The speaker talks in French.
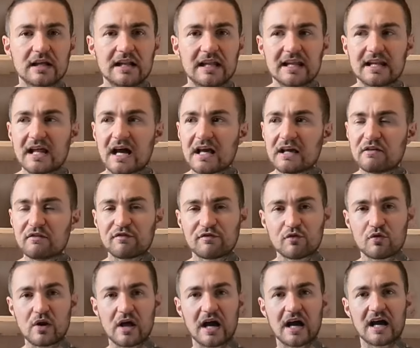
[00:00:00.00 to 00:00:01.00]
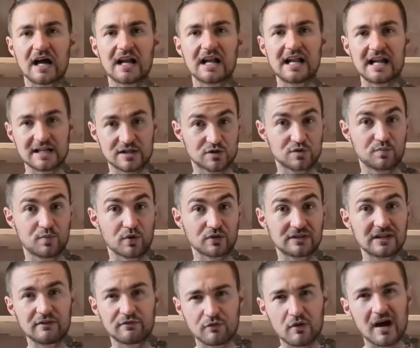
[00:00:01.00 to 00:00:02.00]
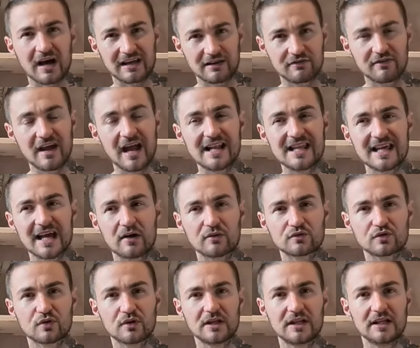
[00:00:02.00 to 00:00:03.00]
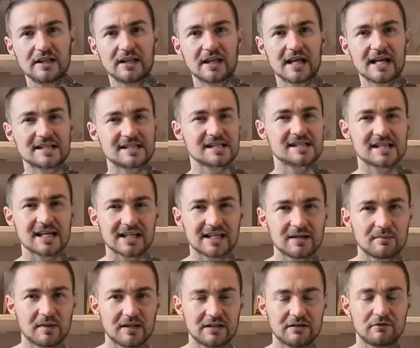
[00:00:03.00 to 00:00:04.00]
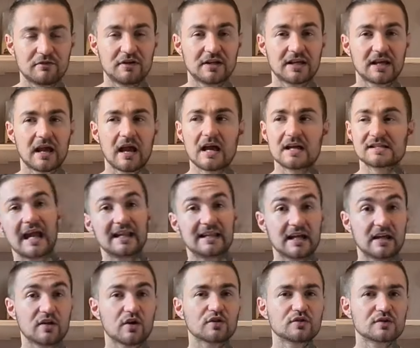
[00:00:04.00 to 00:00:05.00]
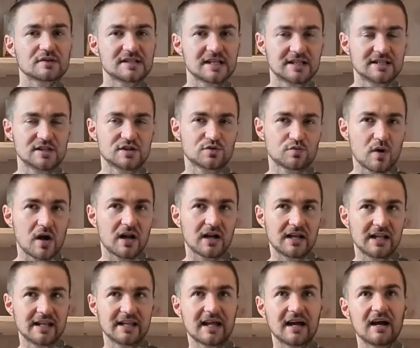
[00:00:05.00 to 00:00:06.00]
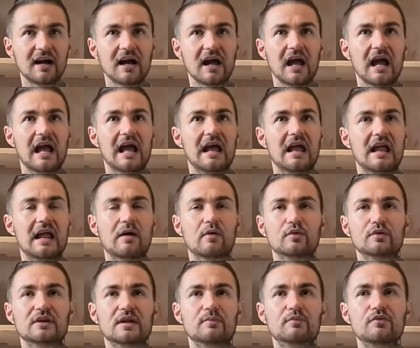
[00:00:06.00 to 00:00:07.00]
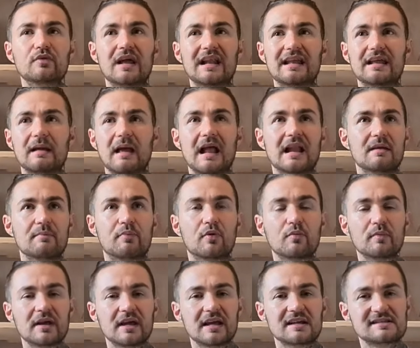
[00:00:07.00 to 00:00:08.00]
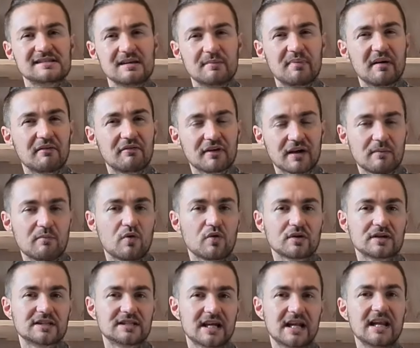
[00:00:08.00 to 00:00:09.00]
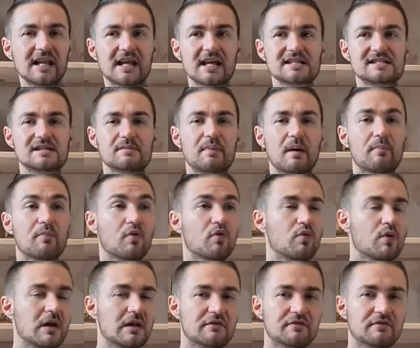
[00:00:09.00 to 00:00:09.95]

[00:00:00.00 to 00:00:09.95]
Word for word: l'ENA, il faut la, la supporter, il faut arriver à lire entre les lignes. Et c'est ça qui est magnifique. Et d'ailleurs, dans cette histoire, Lena, au début, elle est, elle est paumée. Elle sait pas vraiment qui elle est. Elle ne sait pas pourquoi